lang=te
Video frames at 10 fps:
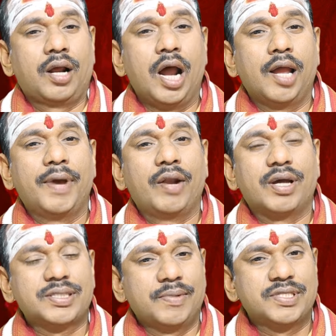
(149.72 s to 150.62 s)

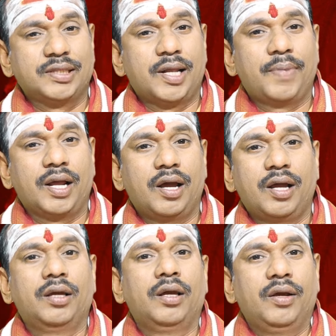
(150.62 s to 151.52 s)
కాలభైరవాష్టమి సందర్భంగా
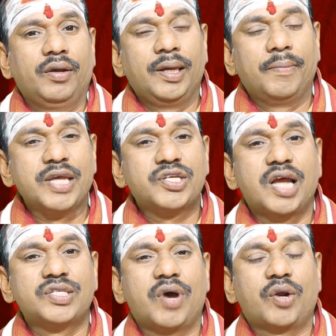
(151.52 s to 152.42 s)
ఈ
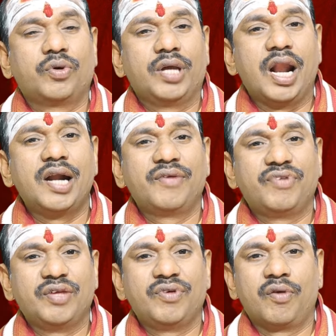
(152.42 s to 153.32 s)
మేషరాశి వారు ఎలాంటి
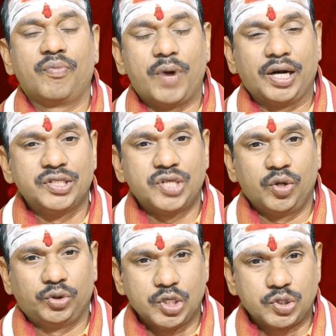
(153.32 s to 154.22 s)
విధి వినలు
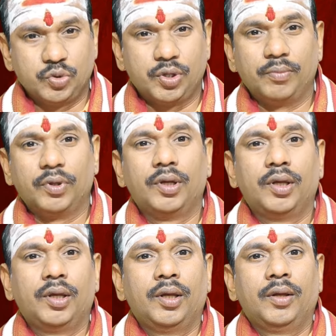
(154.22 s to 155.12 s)
పాటించాలో తెలుసుకుందాం
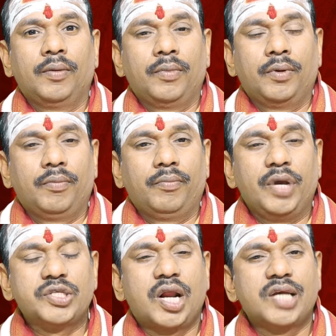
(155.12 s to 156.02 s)

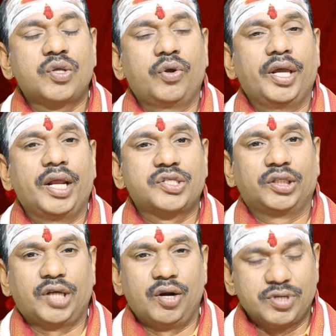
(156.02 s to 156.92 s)
మేషరాశిలో ఏ
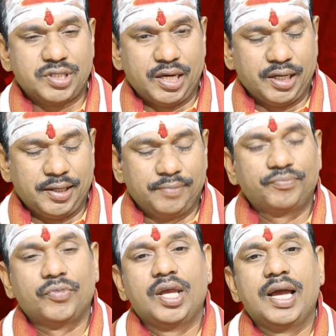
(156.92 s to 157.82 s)
నక్షత్రాలు వస్తాయనగా
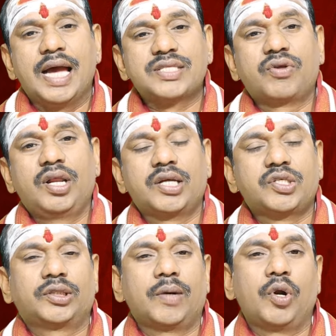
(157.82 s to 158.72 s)
అశ్విని
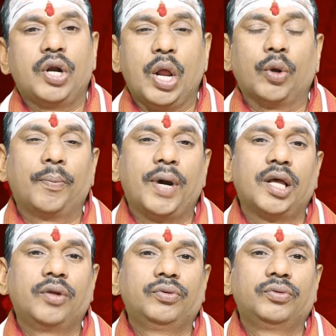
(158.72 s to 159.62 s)
నక్షత్రంలోని నాలుగు
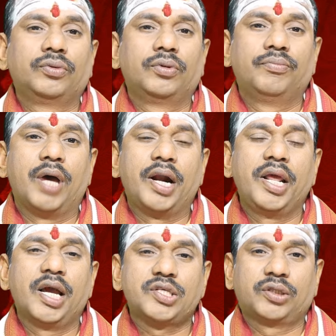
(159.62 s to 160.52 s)
పాదాలు భరణి
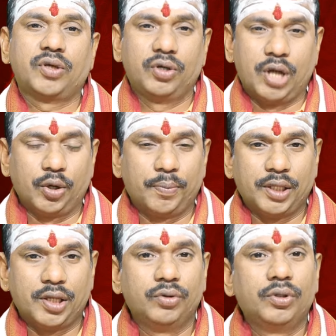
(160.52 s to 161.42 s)
నక్షత్రంలో నాలుగు
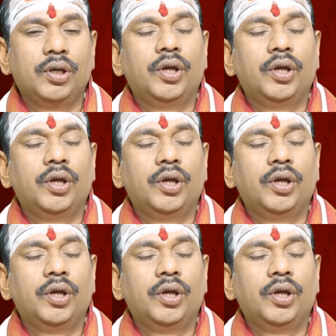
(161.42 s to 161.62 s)
పాదాలు